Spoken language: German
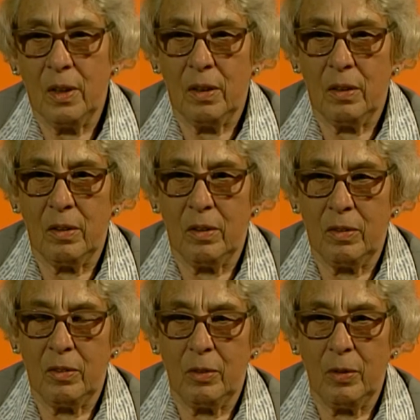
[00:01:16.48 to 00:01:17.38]
äh,
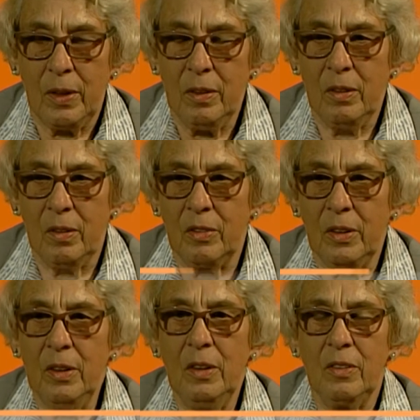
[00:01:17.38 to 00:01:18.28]
zu Ende des
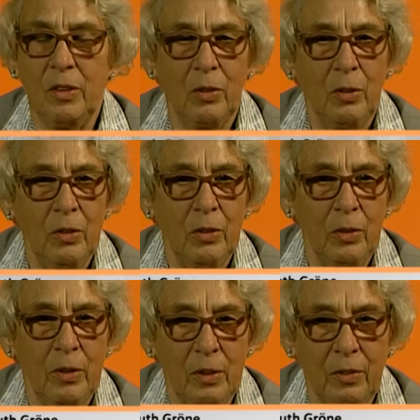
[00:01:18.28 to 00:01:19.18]
Krieges, also
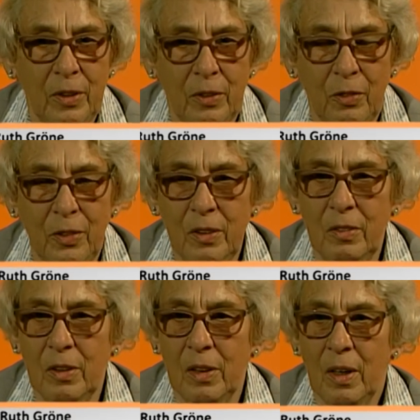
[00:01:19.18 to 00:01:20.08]

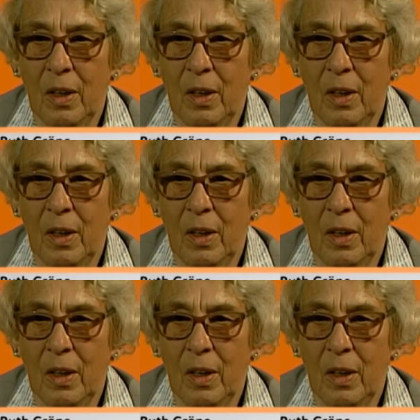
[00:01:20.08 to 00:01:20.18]
1944,